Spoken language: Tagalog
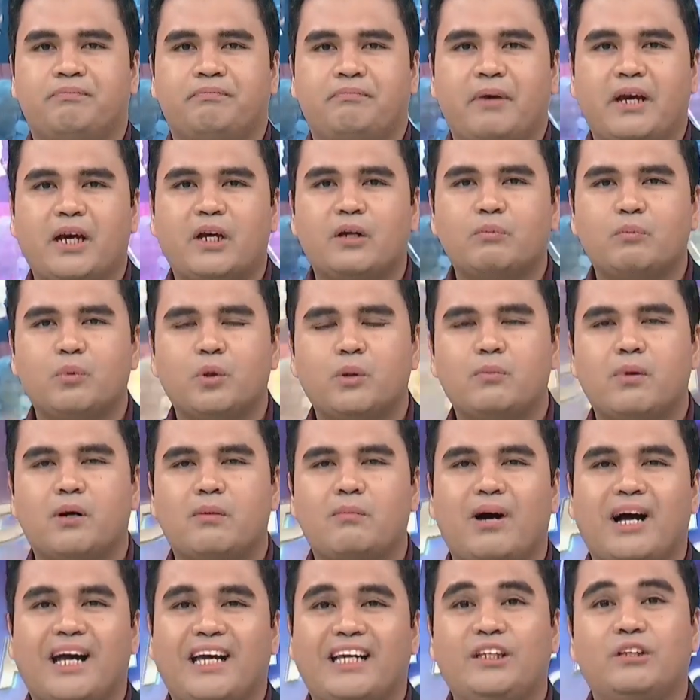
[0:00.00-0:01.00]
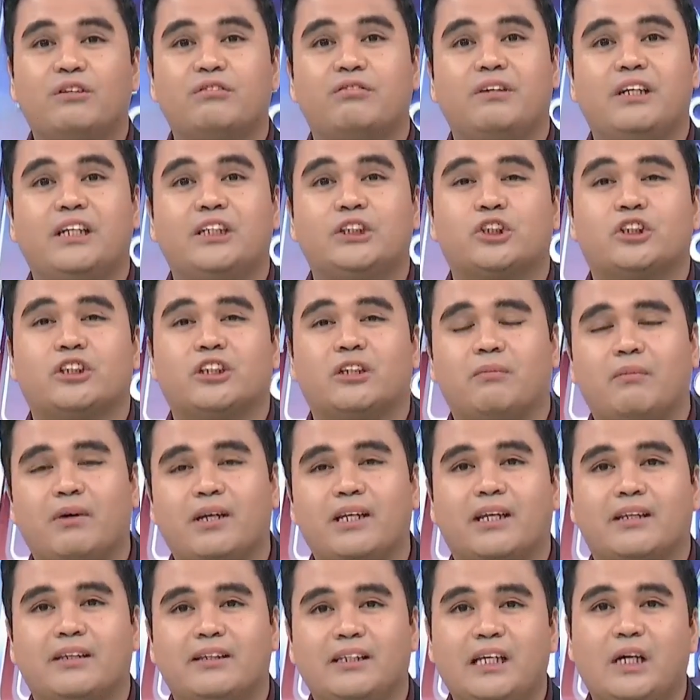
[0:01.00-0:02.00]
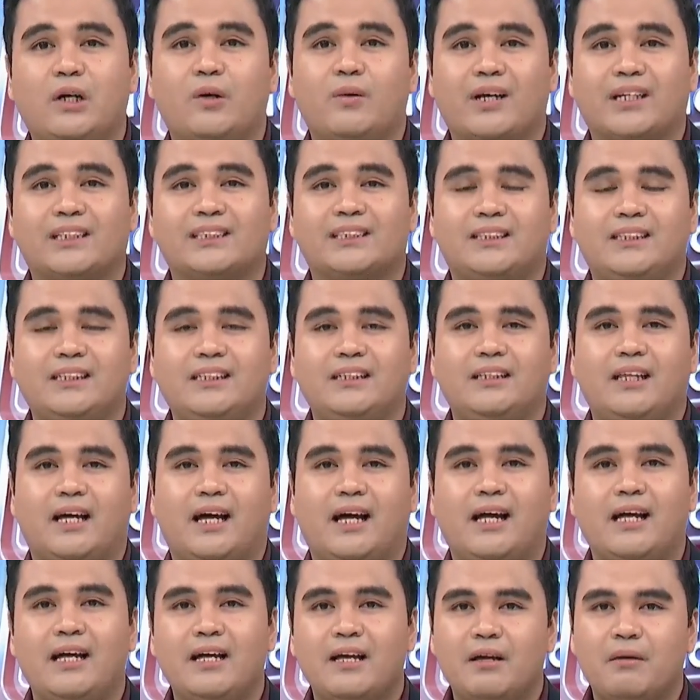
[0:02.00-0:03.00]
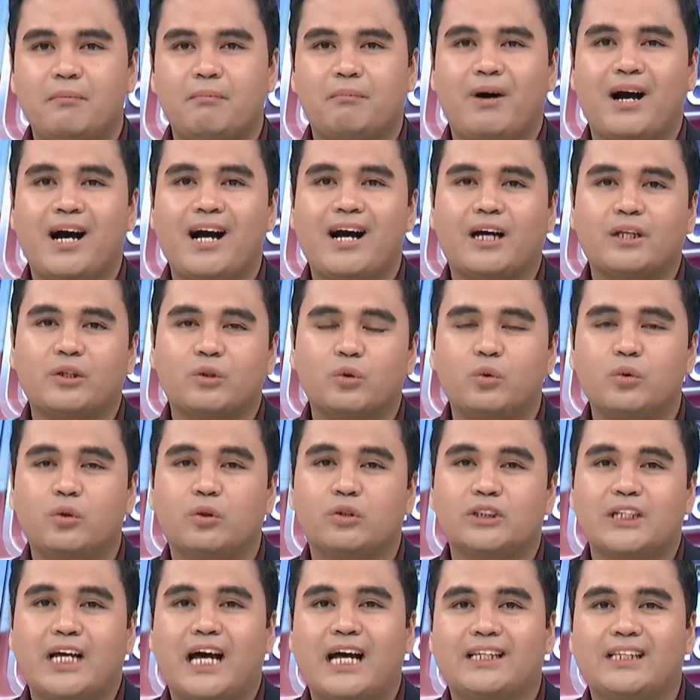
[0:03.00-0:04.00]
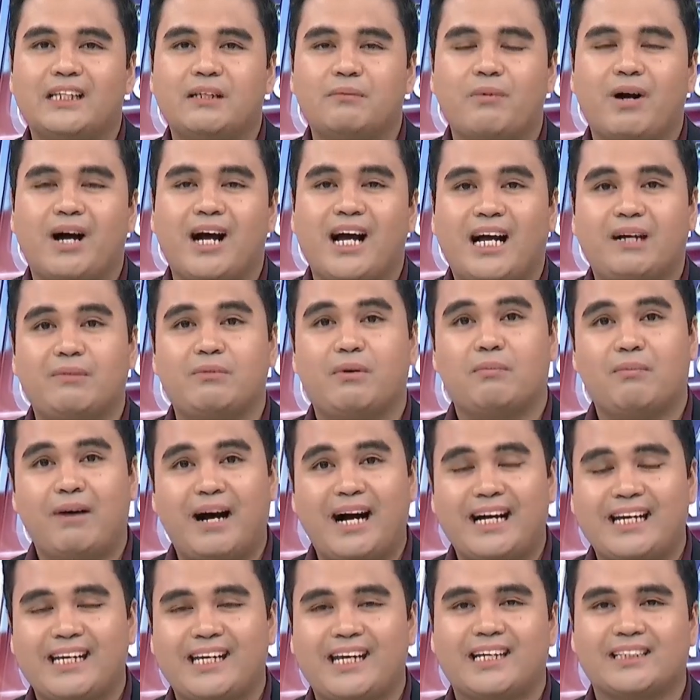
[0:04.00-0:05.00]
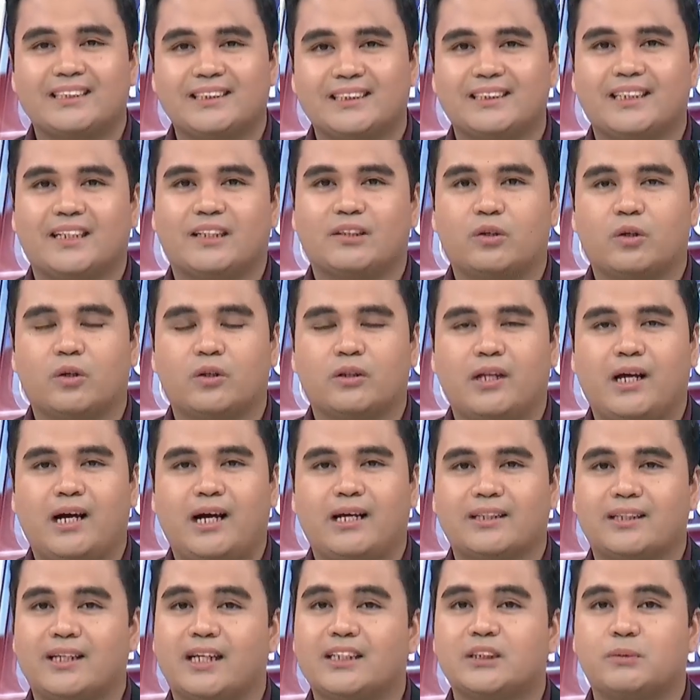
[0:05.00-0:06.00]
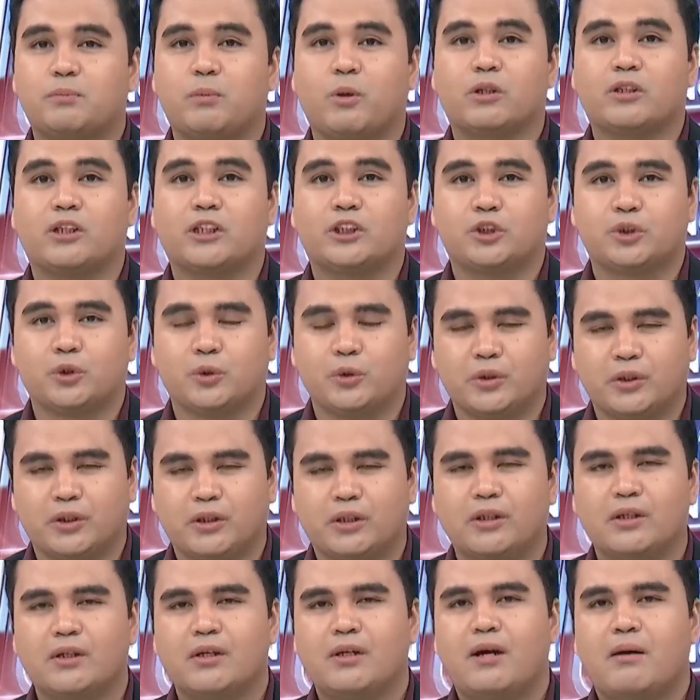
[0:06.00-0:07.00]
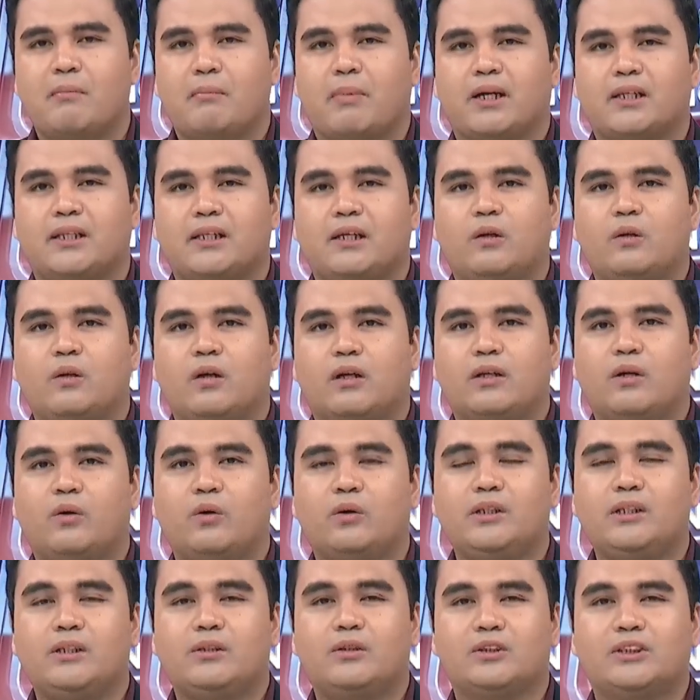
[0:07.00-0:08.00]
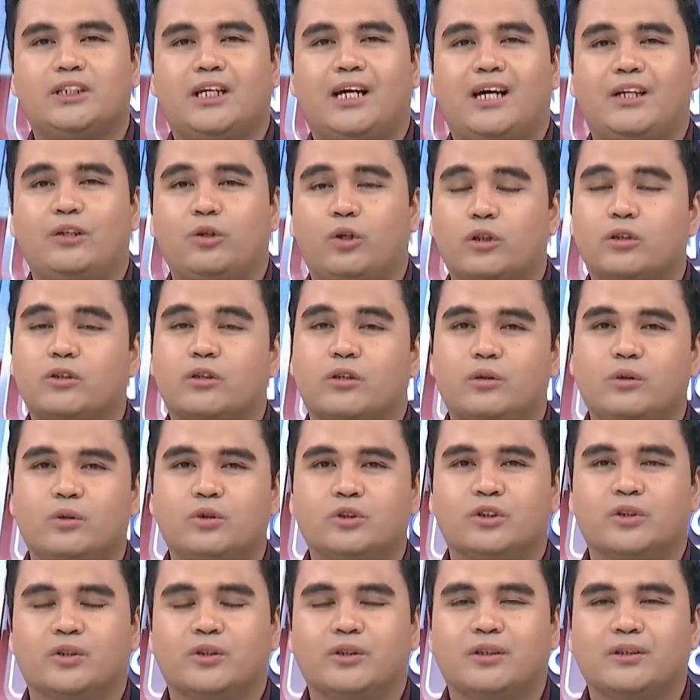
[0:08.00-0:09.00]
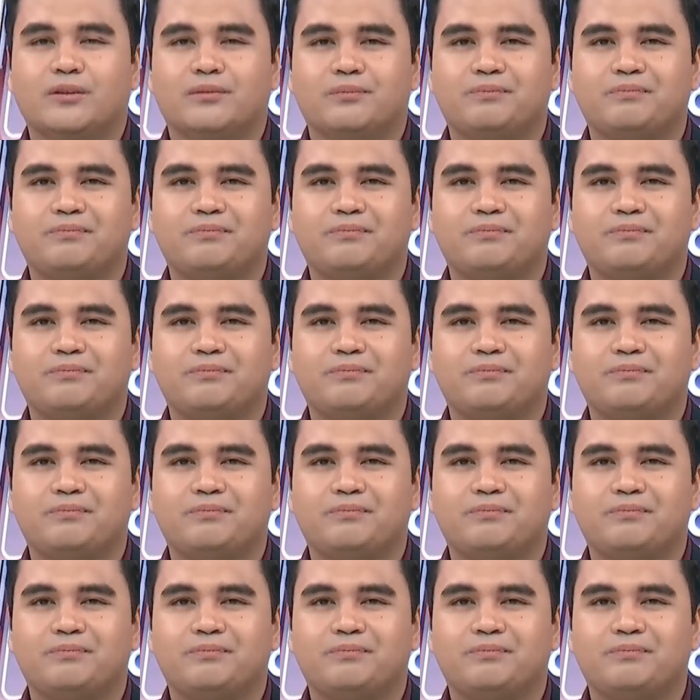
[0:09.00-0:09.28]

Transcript: meron po bang mga innovation naman ng DOST na makakatulong sa ating mga kababayan sa sektor ng uh, transportasyon, particular na ho dito sa Northern Luzon?